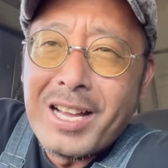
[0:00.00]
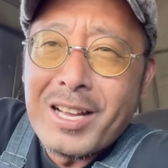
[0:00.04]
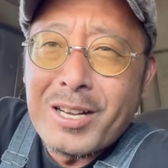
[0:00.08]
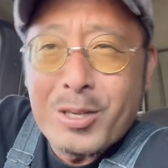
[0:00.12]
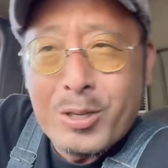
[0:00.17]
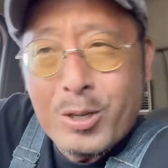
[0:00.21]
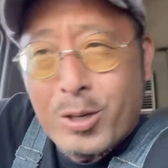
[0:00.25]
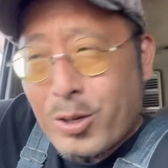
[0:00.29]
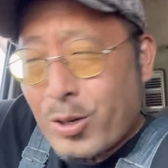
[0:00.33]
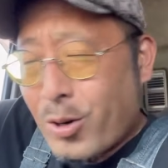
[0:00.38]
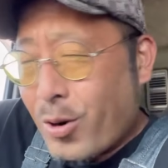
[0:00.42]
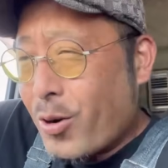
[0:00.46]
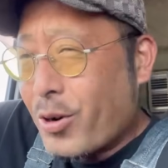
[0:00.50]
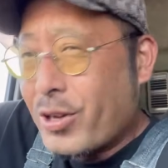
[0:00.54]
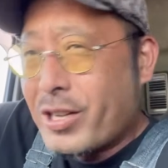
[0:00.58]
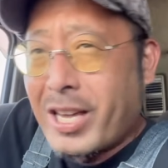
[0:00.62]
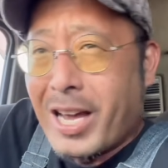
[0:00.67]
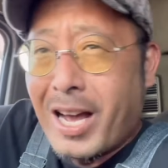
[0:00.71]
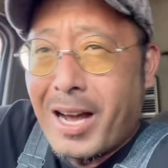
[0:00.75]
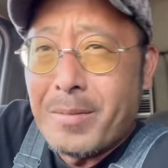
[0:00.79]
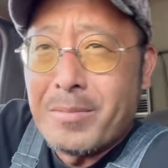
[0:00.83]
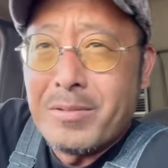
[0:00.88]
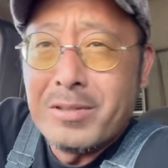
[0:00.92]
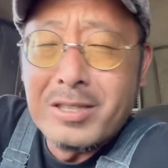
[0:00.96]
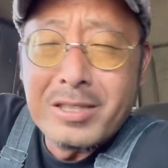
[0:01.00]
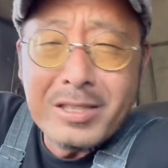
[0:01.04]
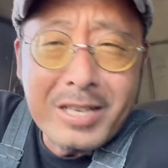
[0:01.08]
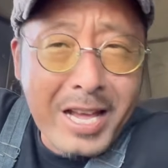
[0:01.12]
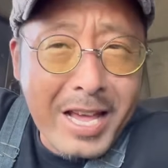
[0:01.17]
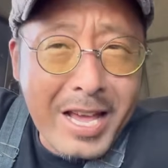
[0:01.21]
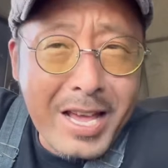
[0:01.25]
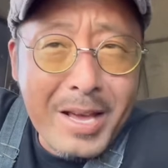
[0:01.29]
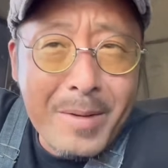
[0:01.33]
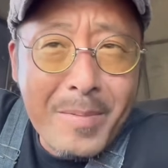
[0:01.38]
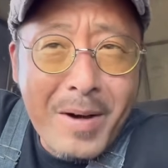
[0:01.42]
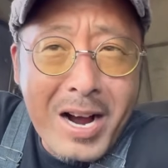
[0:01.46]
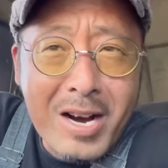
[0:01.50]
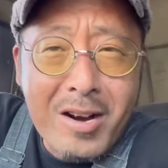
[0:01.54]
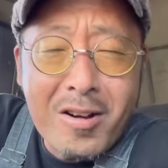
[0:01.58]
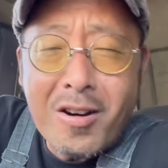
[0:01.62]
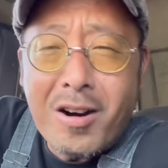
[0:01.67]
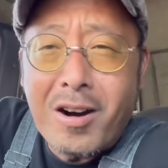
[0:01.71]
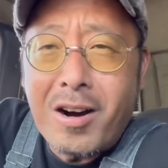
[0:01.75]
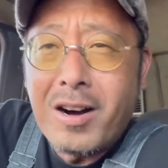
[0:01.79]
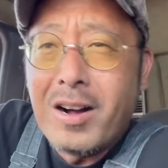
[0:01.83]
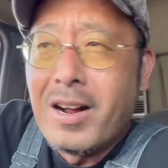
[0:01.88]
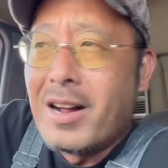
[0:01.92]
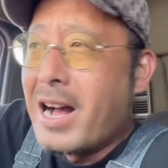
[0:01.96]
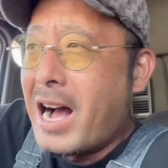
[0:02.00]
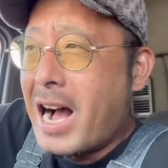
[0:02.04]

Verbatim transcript: 黒キャブ冷箱、